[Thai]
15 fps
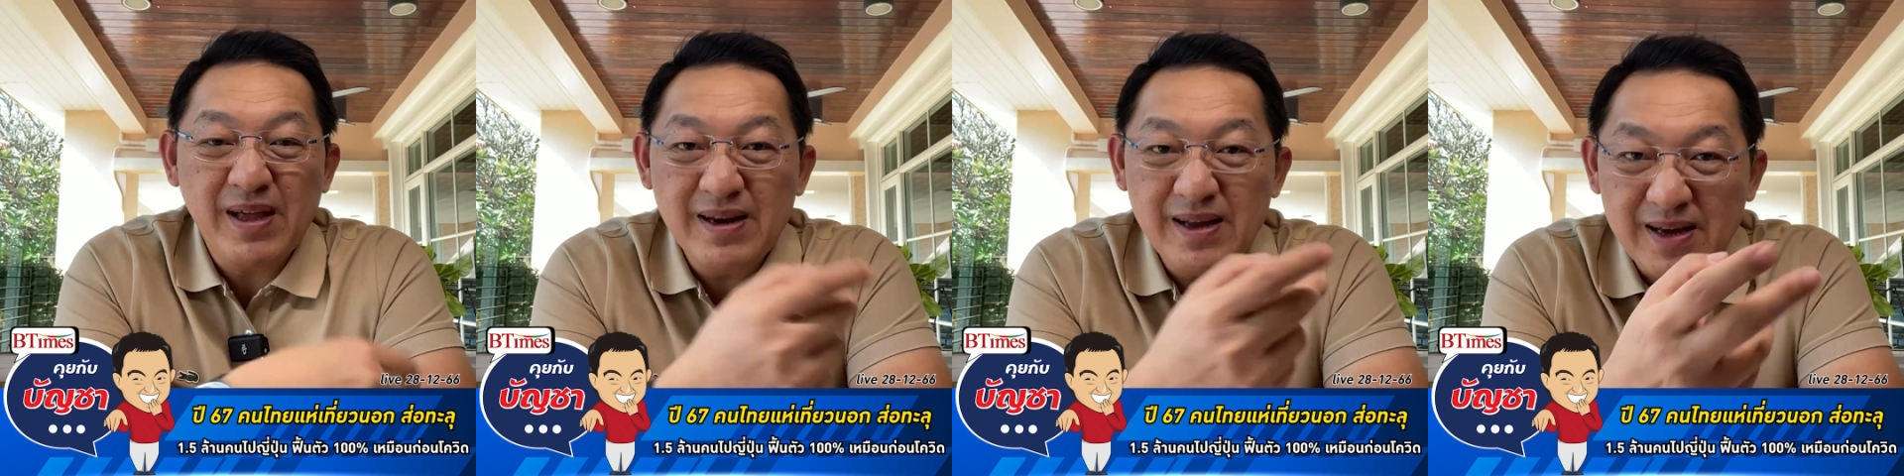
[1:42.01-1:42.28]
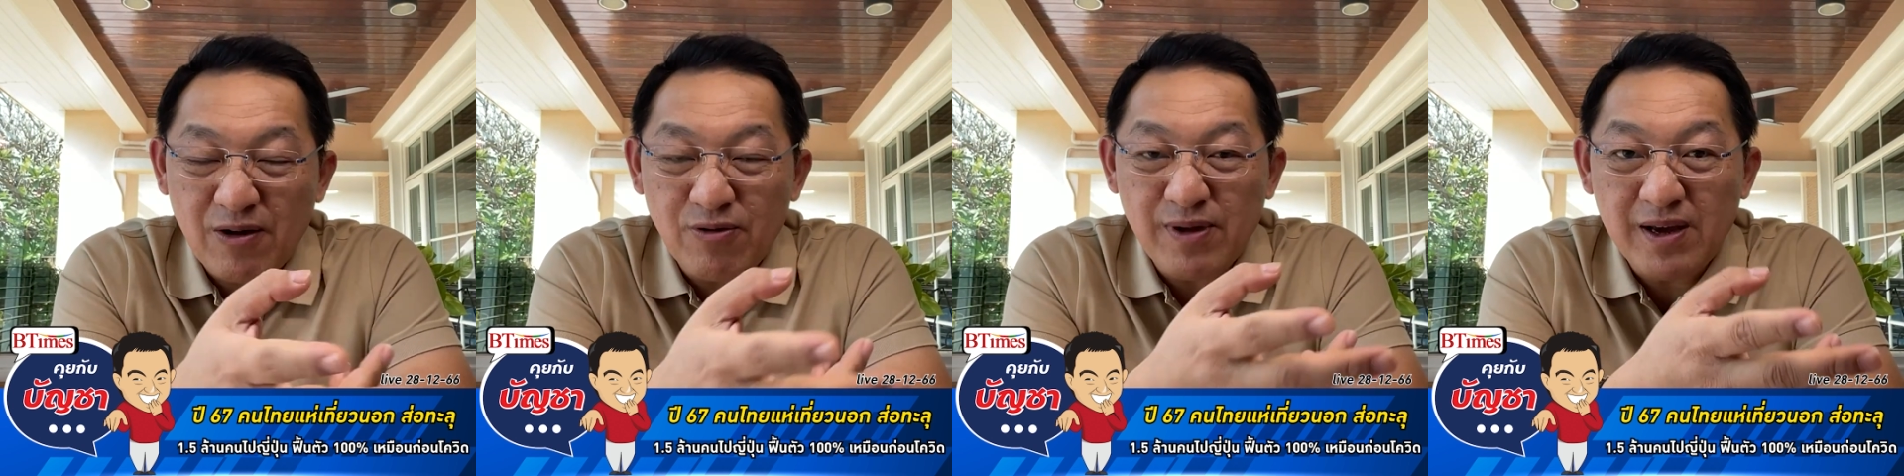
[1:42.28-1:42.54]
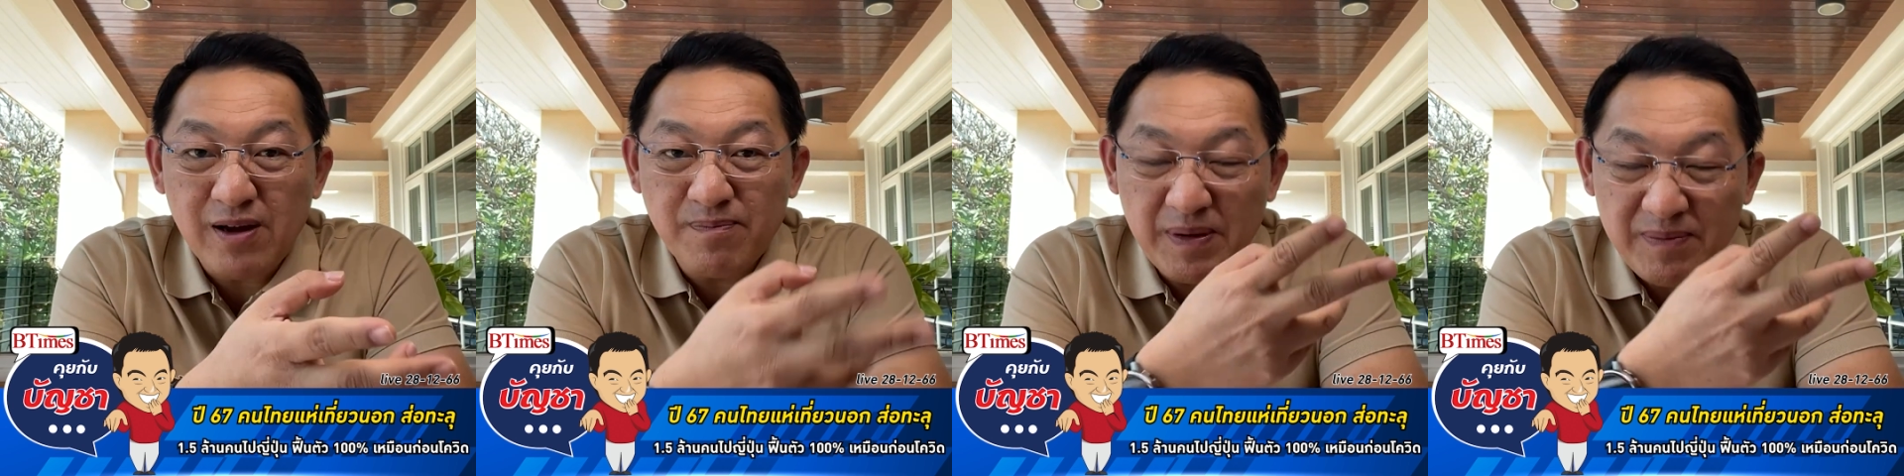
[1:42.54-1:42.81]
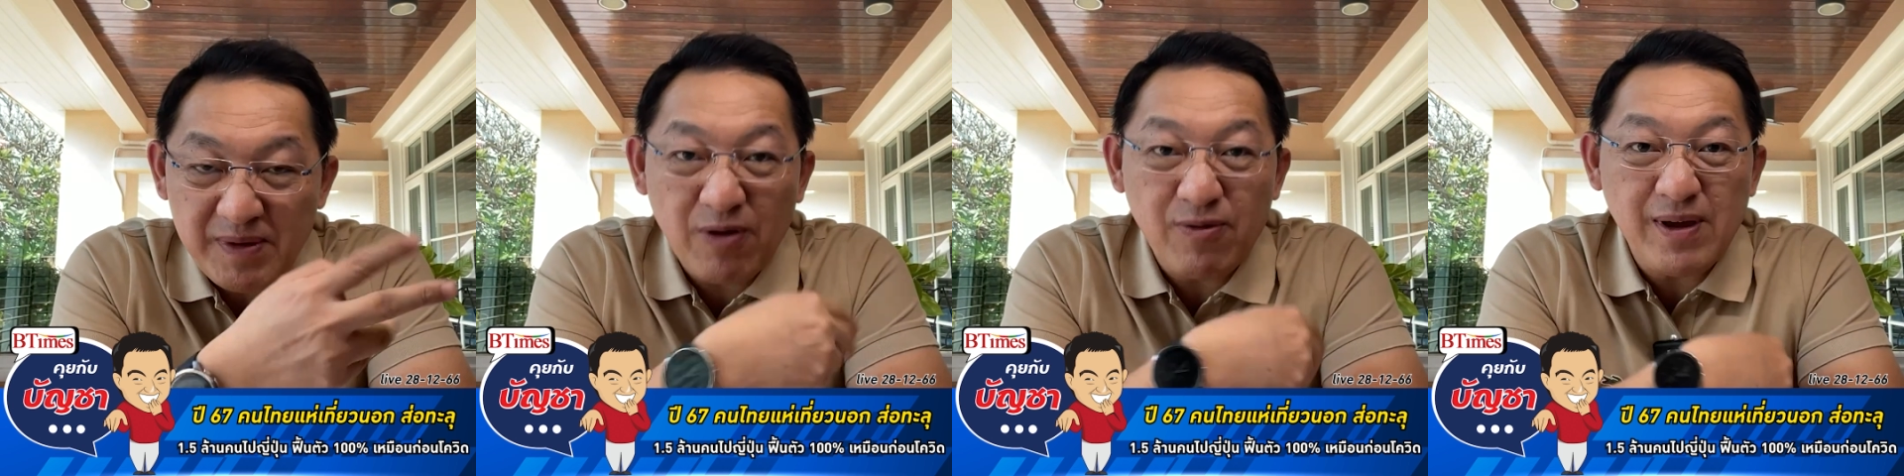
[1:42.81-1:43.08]
ถ้าเลือกเกาหลีก็
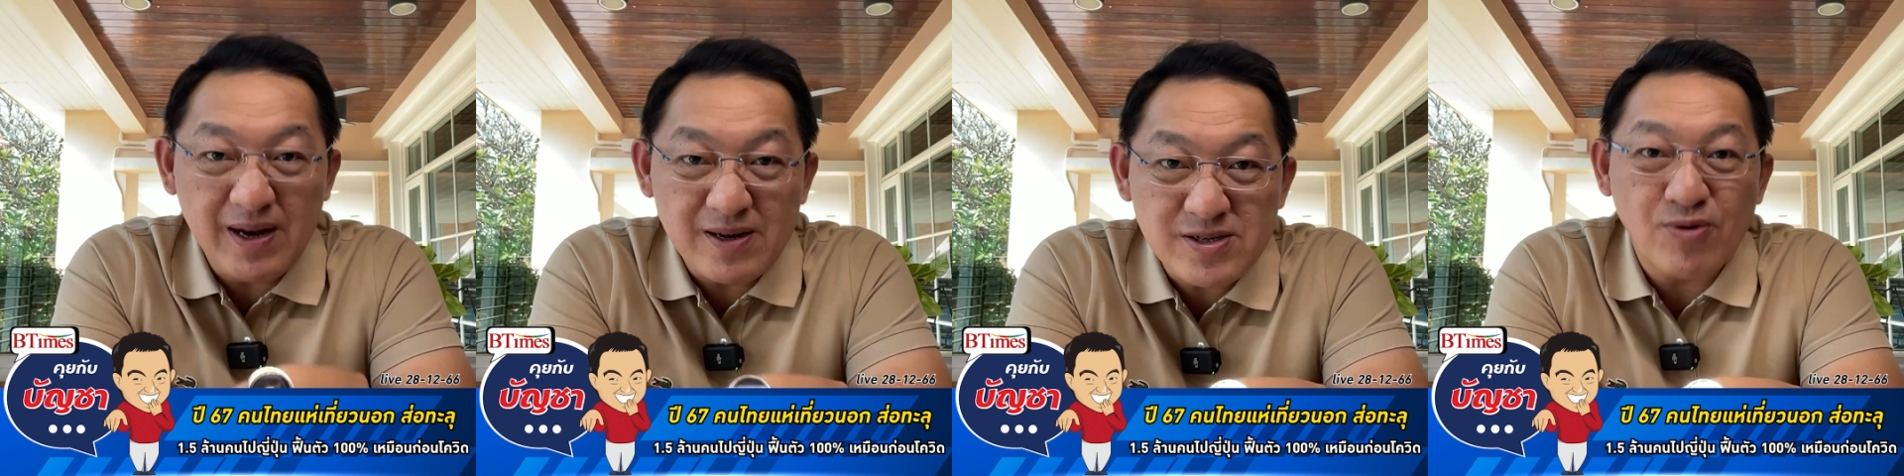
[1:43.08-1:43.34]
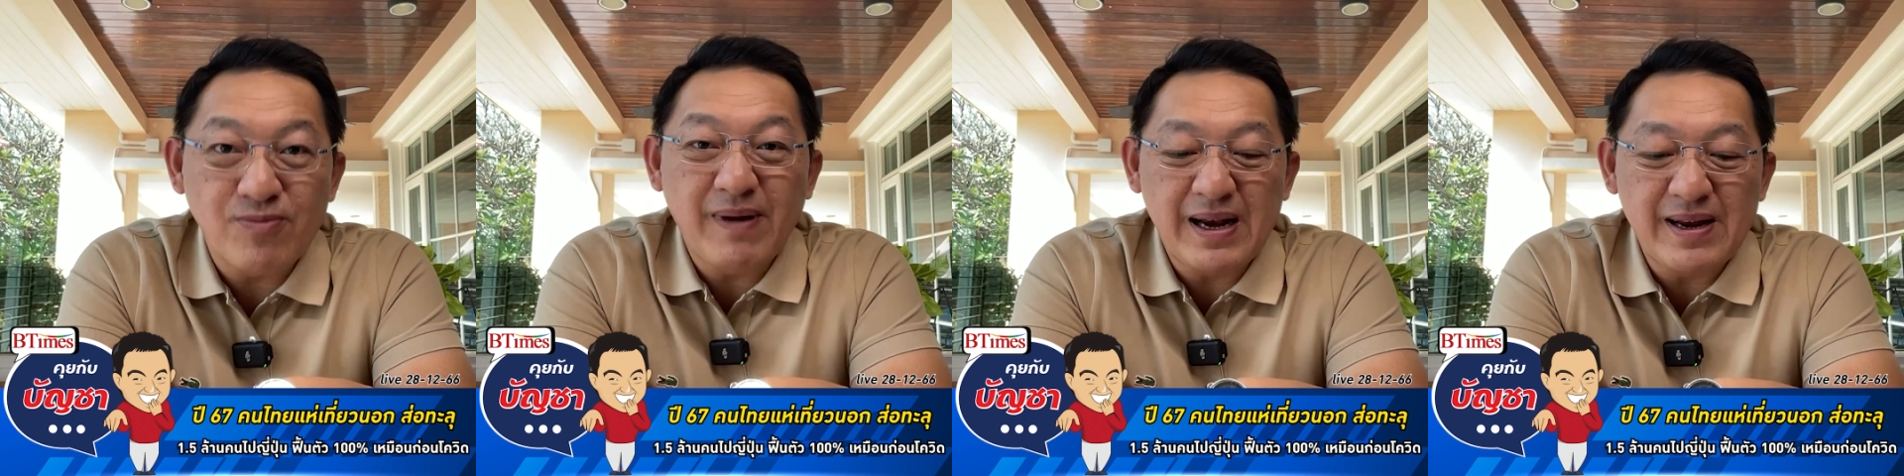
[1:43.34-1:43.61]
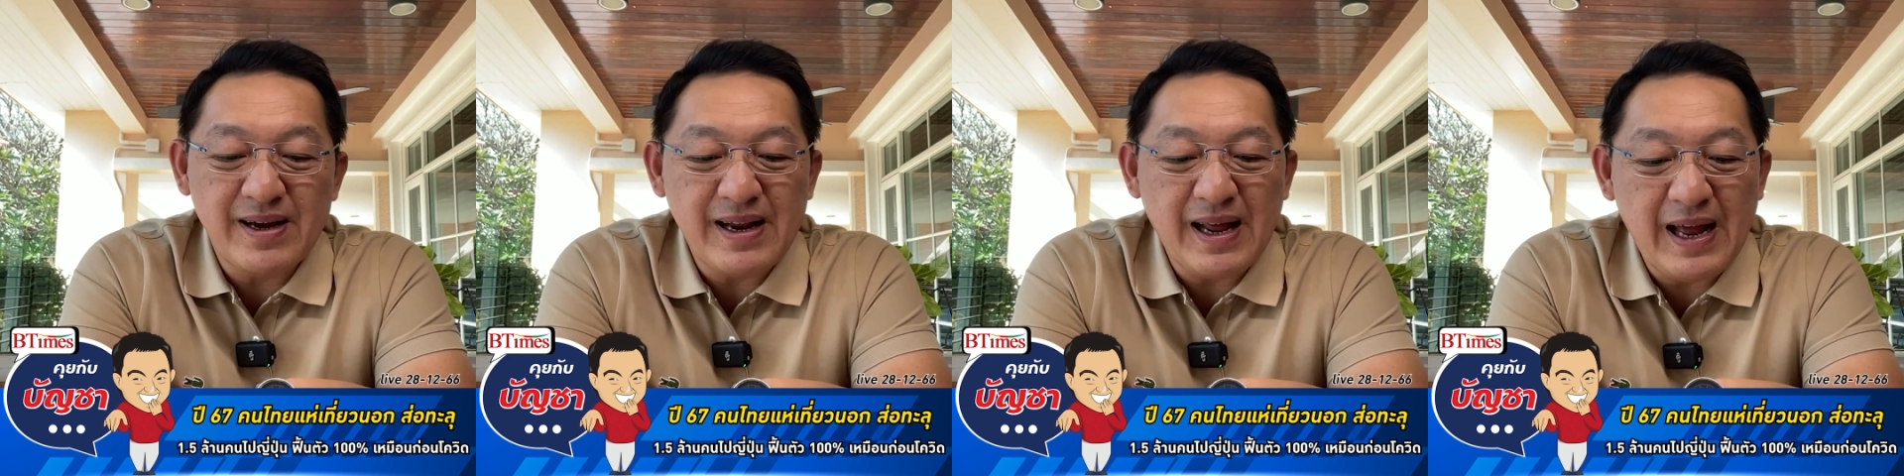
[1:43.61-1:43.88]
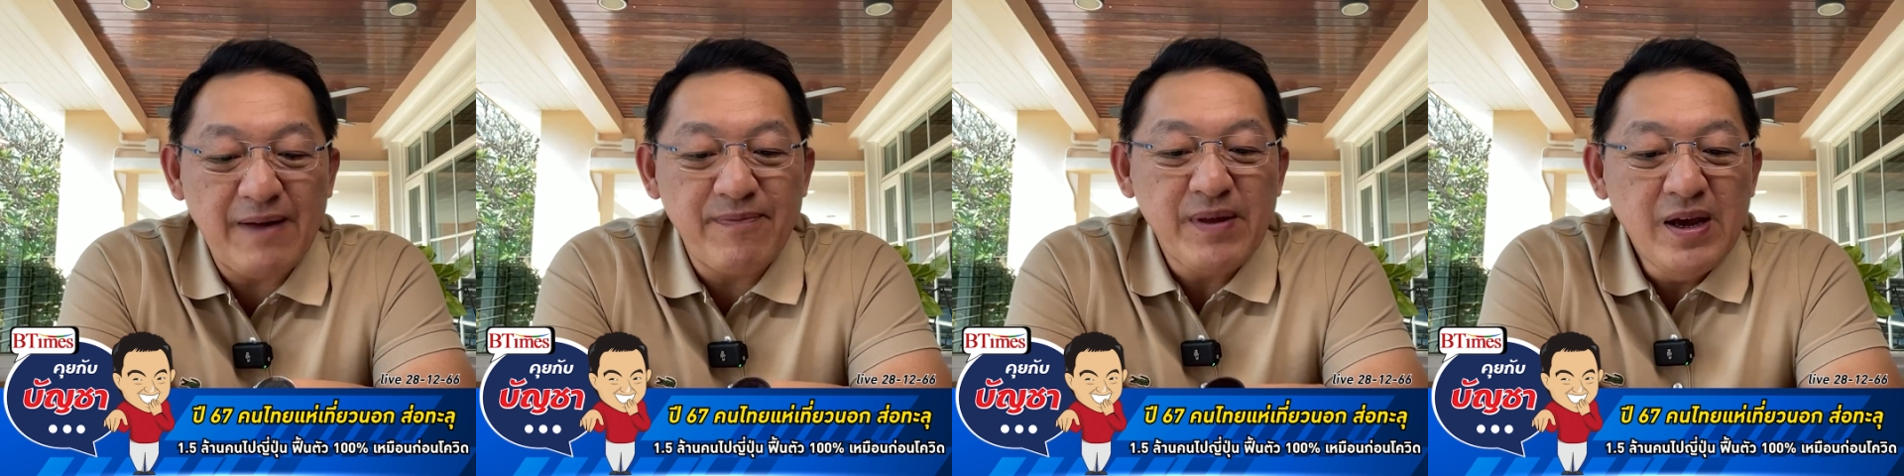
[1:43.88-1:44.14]
พิมพ์เกาหลีแล้วส่งมาเลย
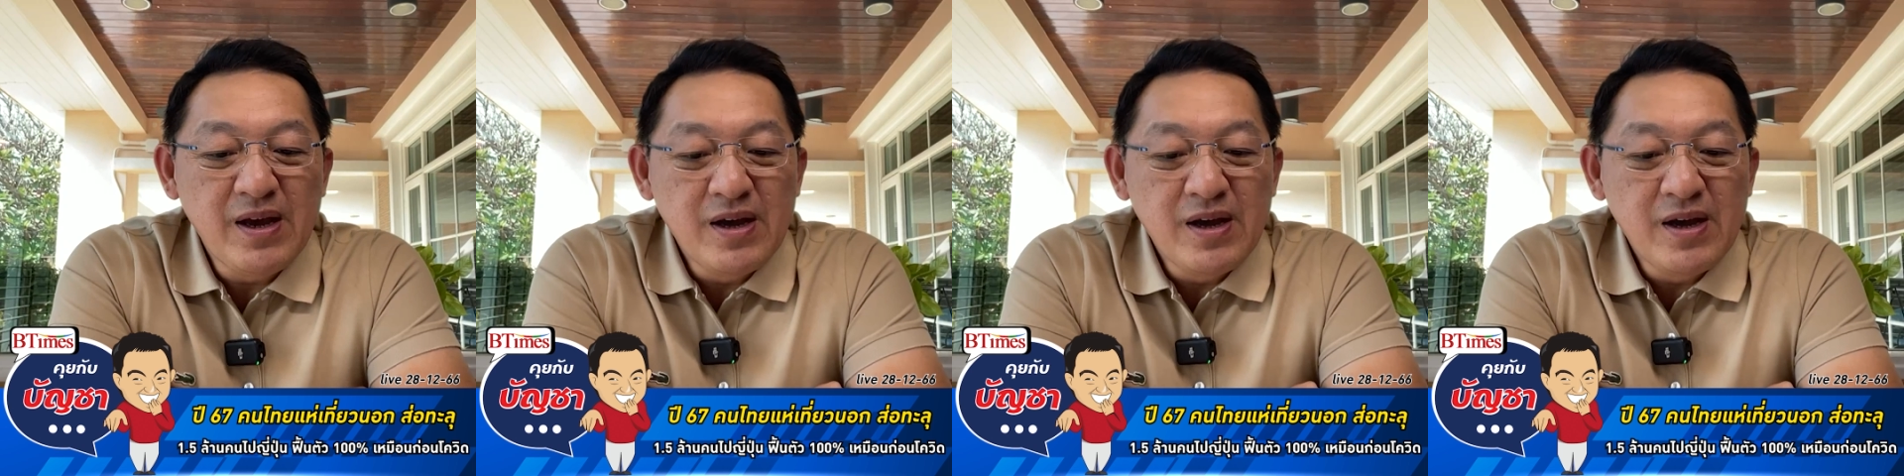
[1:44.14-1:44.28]
นะฮะ